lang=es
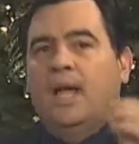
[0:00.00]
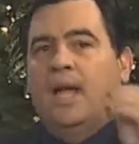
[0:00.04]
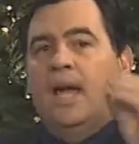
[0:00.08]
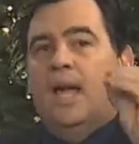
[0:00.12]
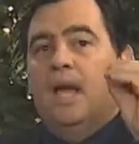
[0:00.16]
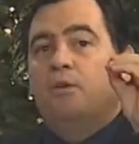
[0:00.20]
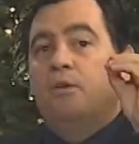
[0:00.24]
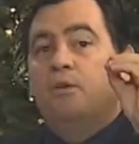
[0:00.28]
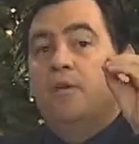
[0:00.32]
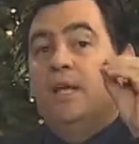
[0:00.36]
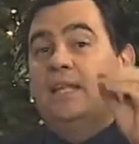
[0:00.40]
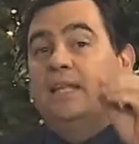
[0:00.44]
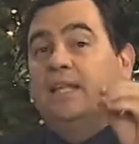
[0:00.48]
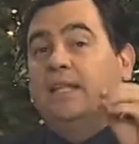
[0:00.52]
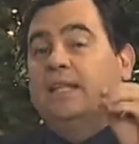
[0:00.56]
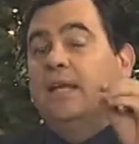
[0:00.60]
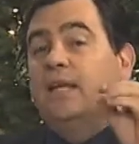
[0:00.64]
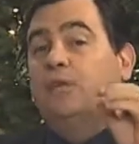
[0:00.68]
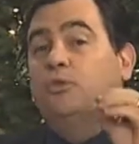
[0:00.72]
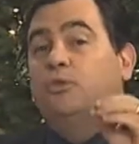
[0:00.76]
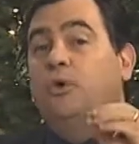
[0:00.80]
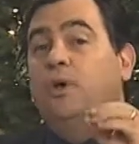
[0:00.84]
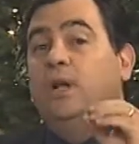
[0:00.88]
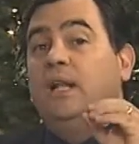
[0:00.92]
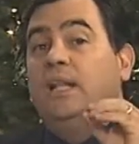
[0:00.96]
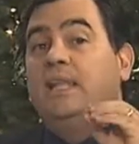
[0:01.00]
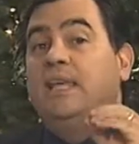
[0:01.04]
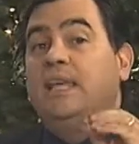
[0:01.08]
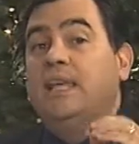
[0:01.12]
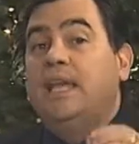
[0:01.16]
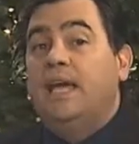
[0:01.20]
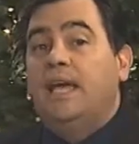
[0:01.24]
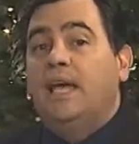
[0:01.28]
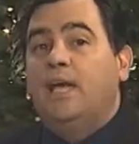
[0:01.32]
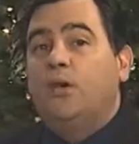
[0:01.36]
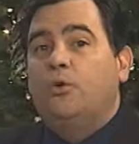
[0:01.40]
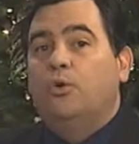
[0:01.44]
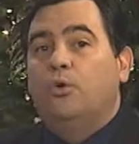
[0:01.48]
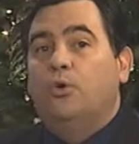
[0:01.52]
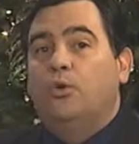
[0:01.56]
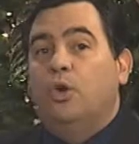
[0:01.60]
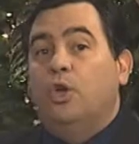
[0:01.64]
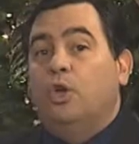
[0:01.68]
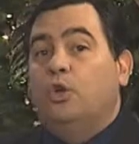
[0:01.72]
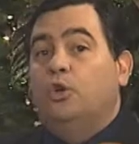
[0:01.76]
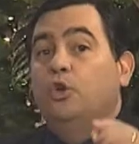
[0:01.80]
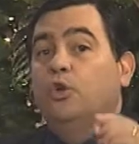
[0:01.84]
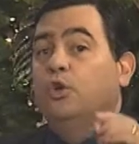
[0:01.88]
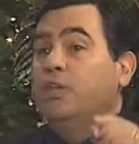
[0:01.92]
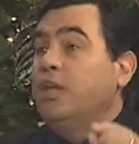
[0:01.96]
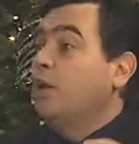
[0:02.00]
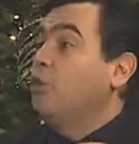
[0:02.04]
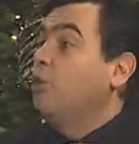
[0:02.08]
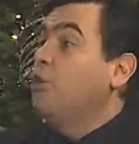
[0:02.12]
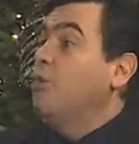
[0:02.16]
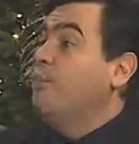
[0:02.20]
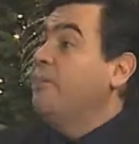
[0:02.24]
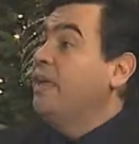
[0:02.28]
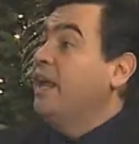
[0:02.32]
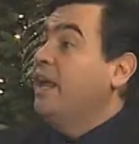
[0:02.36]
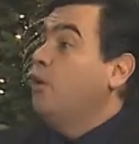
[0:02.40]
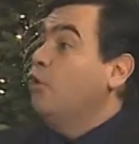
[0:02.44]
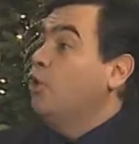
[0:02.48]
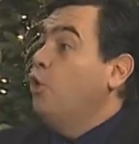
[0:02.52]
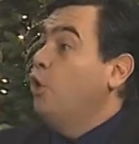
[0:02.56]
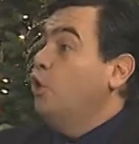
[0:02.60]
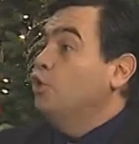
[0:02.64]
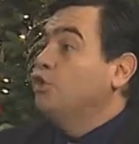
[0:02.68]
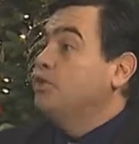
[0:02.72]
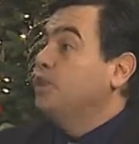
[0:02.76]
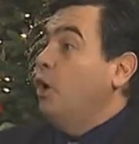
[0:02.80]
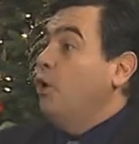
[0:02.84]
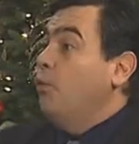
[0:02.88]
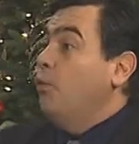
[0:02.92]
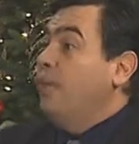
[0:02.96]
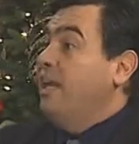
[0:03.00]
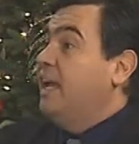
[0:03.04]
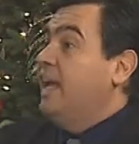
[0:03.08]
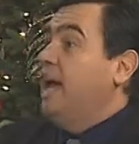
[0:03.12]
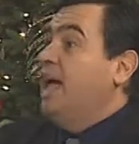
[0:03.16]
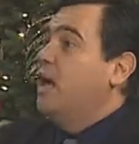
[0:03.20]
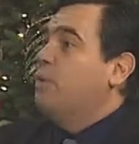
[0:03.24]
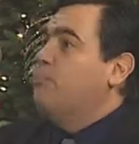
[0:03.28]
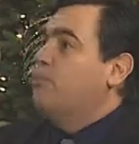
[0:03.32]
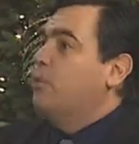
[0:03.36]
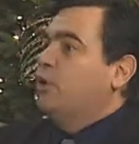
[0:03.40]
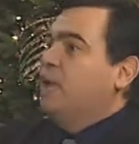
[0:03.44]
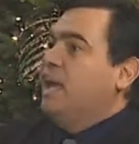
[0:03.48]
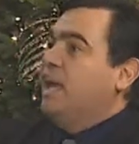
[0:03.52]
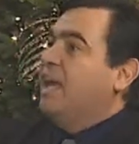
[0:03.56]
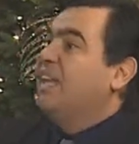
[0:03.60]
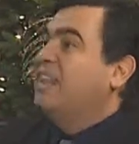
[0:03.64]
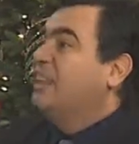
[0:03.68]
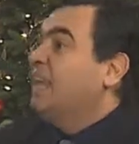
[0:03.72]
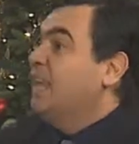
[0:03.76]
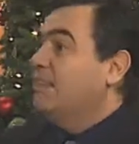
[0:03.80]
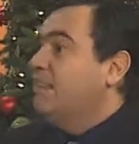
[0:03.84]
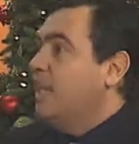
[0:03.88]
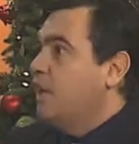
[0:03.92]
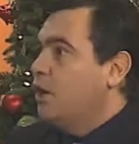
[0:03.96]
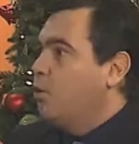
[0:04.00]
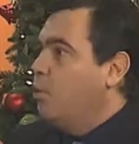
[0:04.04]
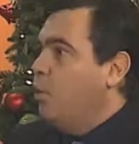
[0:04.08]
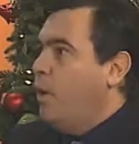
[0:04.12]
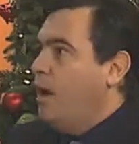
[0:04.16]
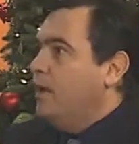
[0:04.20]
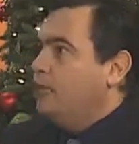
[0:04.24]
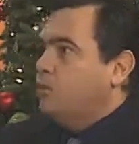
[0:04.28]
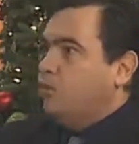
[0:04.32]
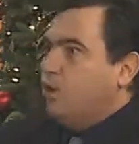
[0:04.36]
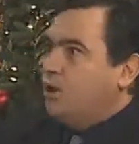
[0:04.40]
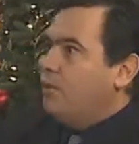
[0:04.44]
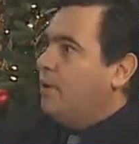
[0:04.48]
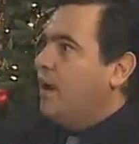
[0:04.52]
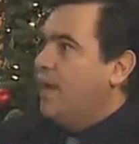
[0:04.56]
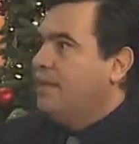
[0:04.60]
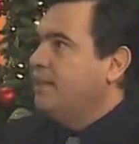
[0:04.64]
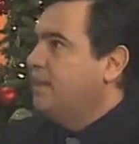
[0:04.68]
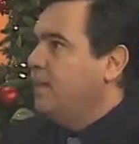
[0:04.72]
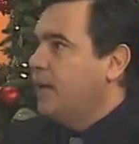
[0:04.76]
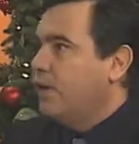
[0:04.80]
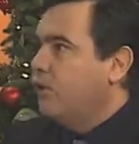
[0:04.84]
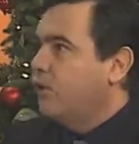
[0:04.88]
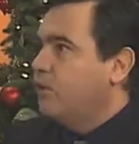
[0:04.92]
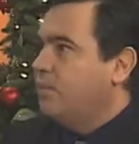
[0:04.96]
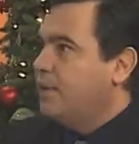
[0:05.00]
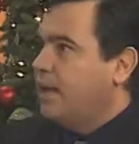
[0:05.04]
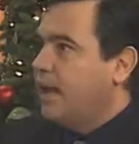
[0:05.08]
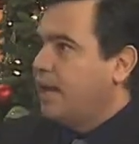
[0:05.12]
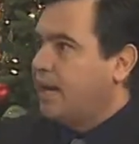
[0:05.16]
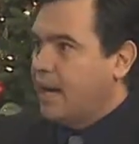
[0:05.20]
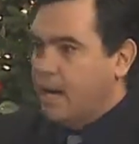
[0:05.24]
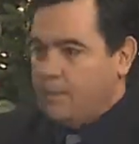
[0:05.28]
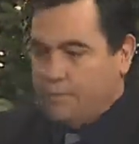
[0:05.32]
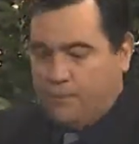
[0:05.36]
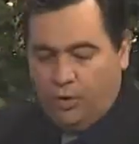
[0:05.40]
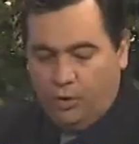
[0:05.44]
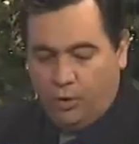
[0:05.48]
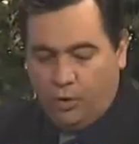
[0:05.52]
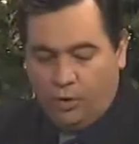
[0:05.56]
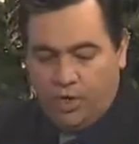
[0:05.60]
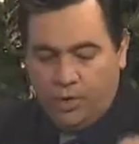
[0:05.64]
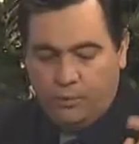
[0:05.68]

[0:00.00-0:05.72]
Olvídate tanto del dinero, no te compres cosas obligadas porque es que está en descuento y vas y te la compras rápido.